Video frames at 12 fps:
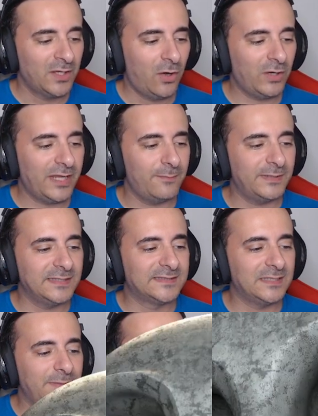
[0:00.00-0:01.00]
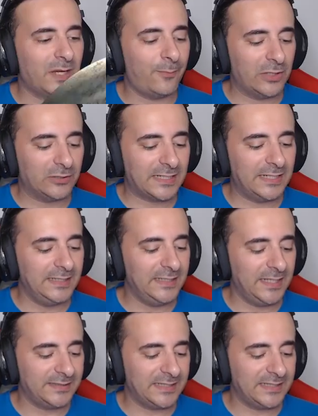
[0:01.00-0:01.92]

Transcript: Ok, Principito queda por la otra línea,